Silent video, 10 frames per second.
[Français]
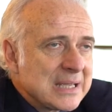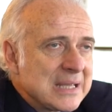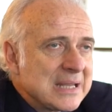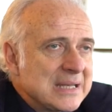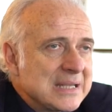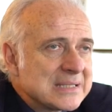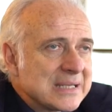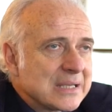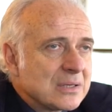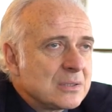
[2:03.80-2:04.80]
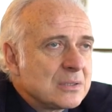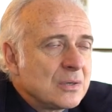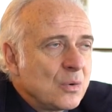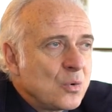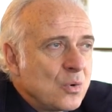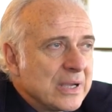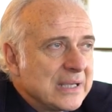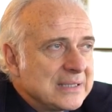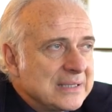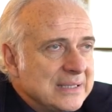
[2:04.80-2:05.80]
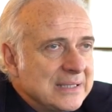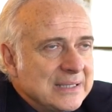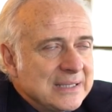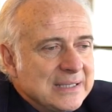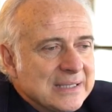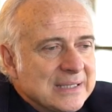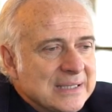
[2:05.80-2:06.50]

les écrans ont été